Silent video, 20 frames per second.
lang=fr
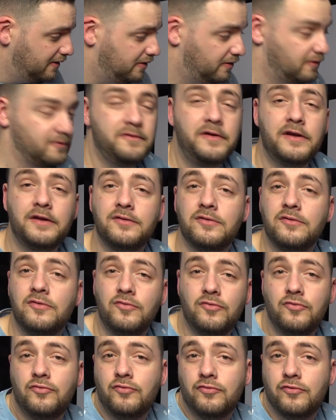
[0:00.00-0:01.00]
En fait,
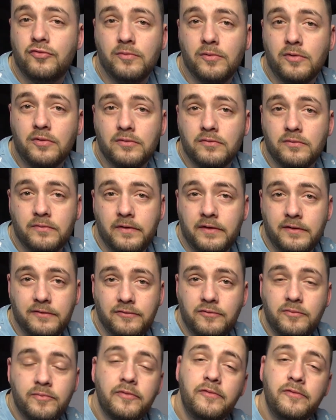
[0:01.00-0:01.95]
justement, vous